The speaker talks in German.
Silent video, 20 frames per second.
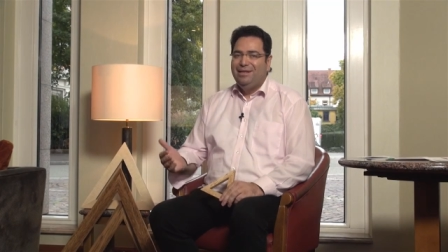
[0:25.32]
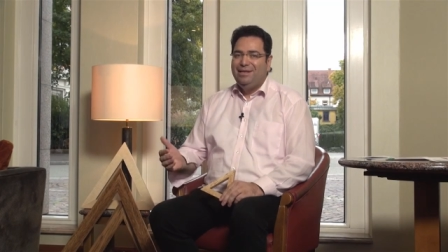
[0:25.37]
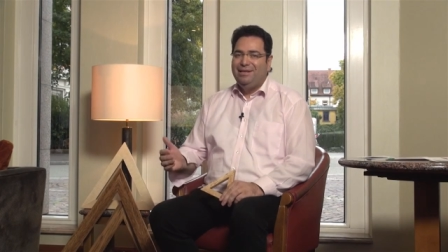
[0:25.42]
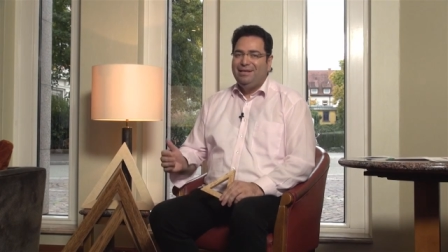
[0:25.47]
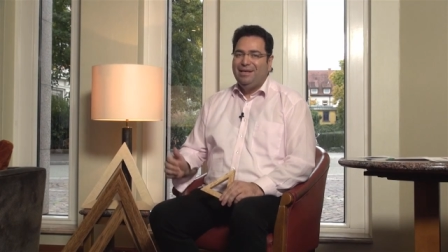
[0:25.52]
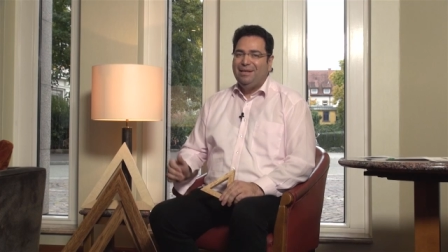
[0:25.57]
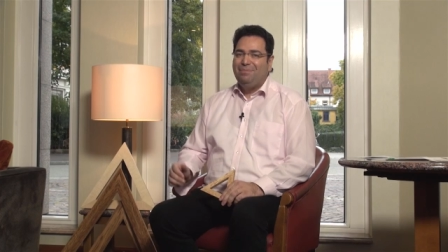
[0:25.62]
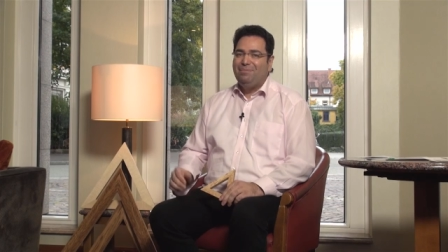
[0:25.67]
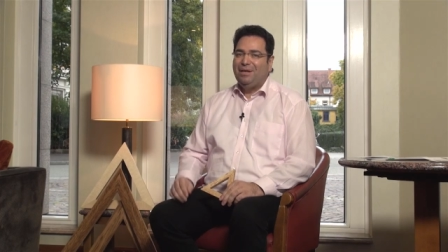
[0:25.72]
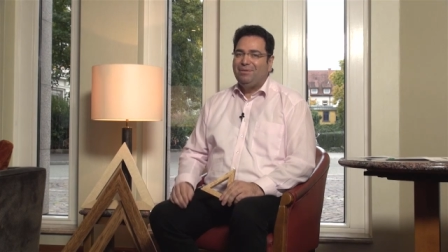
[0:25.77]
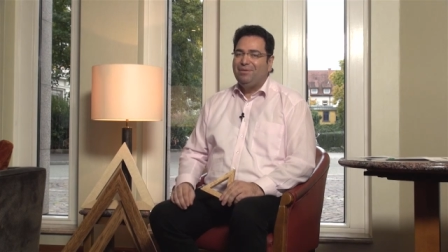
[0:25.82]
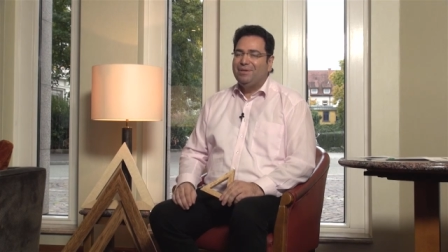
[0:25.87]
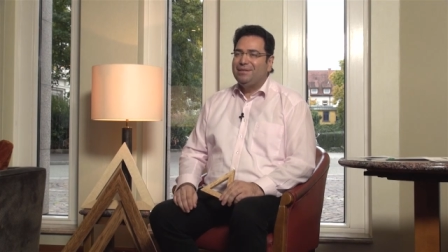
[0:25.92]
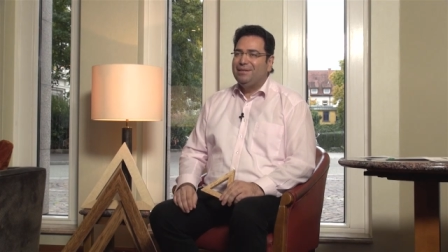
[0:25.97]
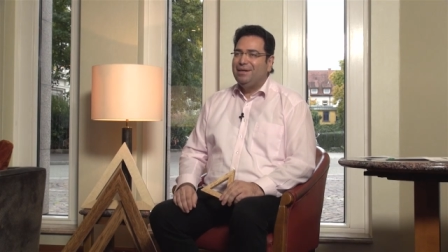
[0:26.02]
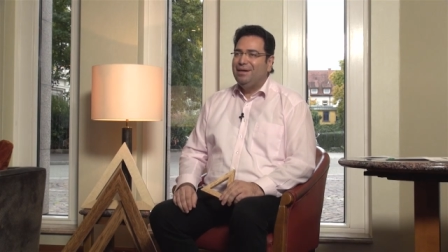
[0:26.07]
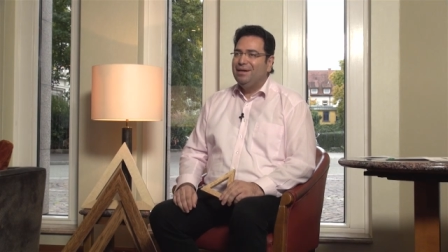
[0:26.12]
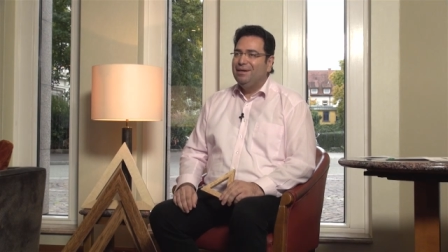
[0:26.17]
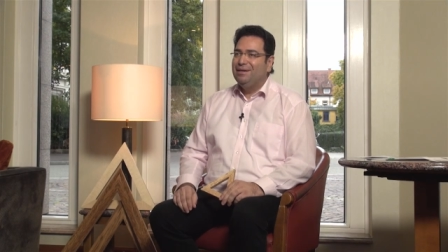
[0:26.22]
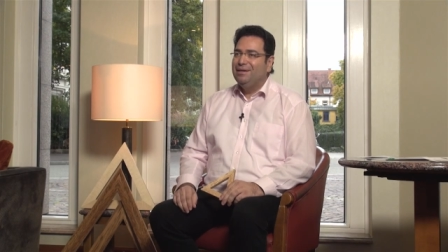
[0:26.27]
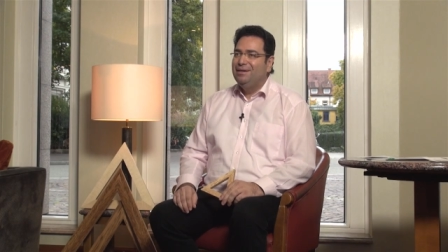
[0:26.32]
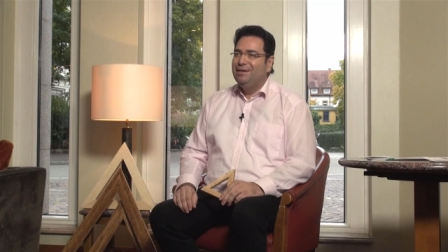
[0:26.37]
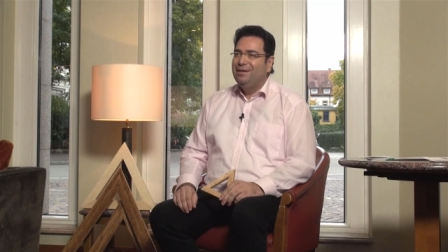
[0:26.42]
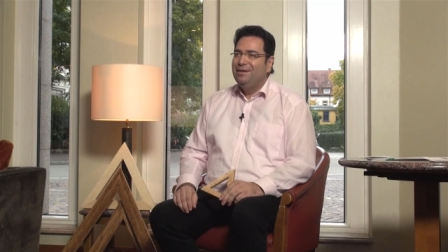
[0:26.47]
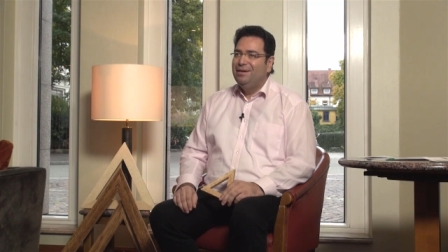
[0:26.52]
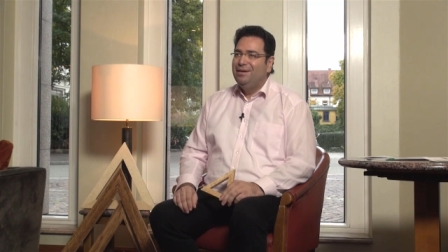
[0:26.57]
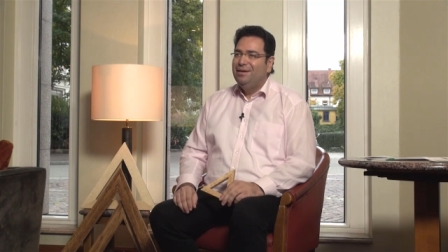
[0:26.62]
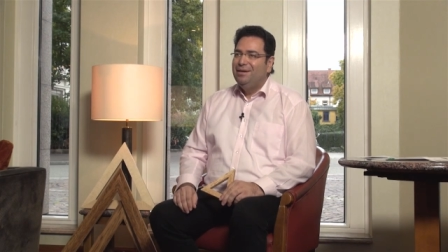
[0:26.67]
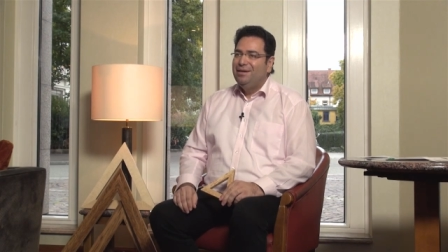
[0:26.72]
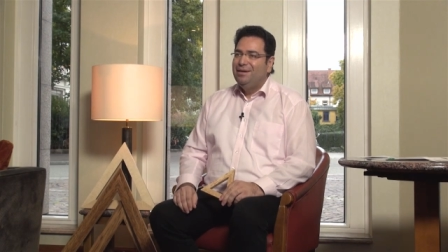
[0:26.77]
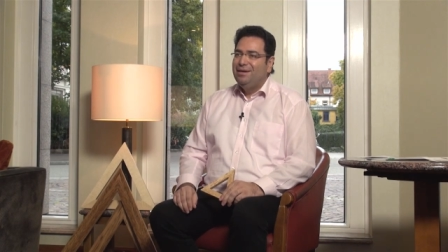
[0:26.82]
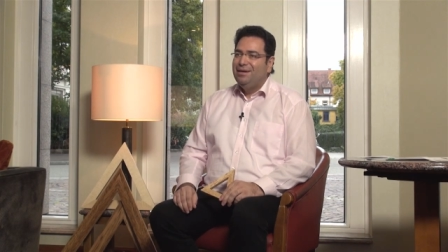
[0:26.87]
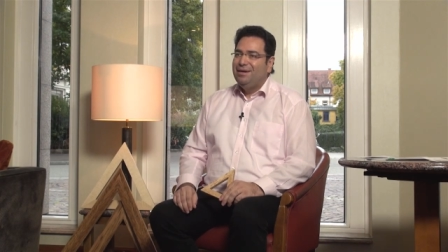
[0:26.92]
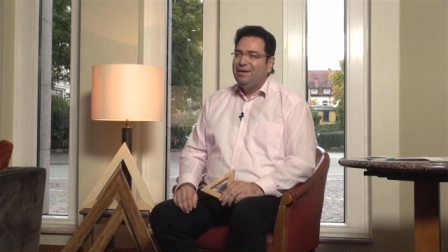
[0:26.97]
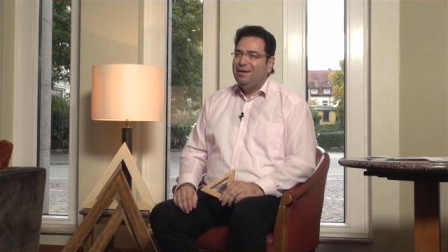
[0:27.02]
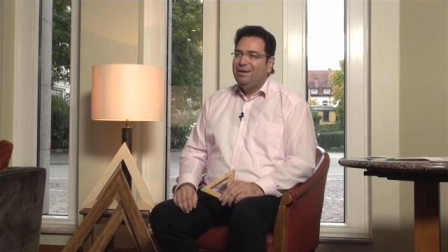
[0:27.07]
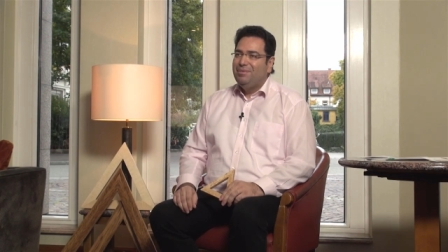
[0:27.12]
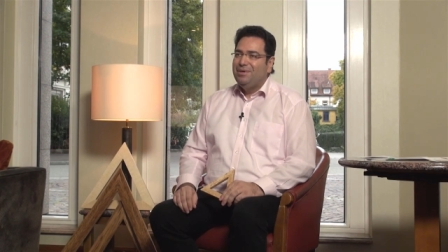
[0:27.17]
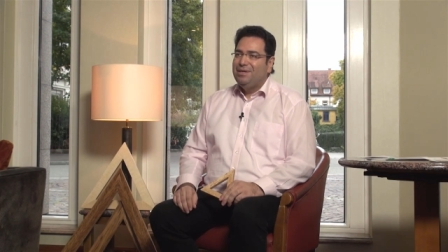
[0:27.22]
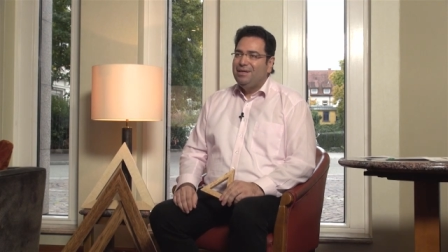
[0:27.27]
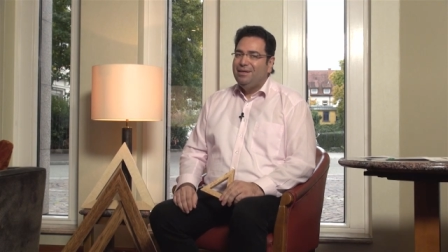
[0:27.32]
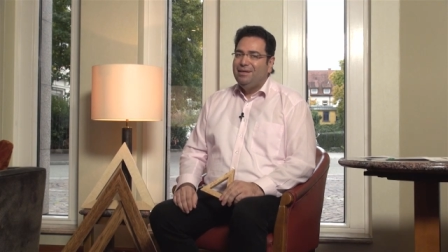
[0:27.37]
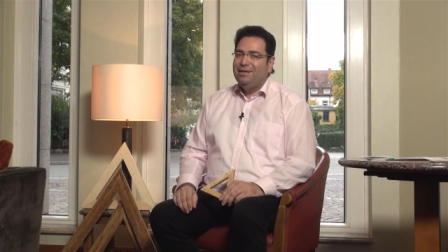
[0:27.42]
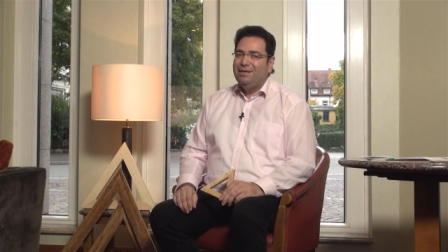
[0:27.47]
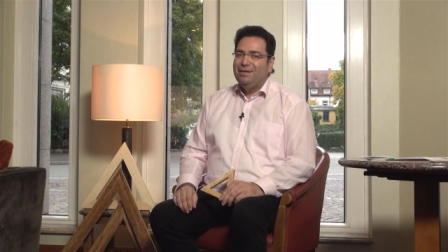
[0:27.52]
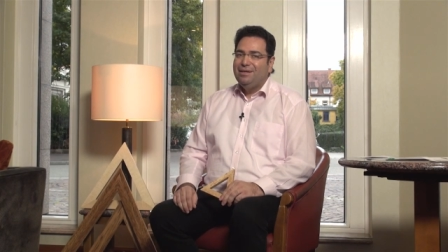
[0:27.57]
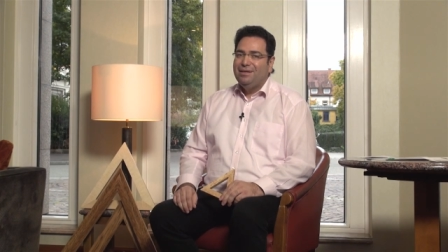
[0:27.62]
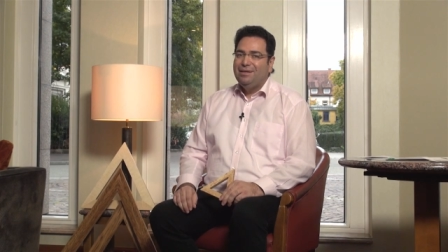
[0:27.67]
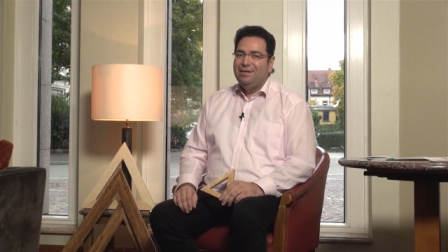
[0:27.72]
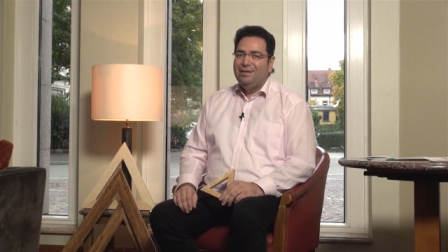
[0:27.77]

nicht jedem etwas sagen, aber ich hatte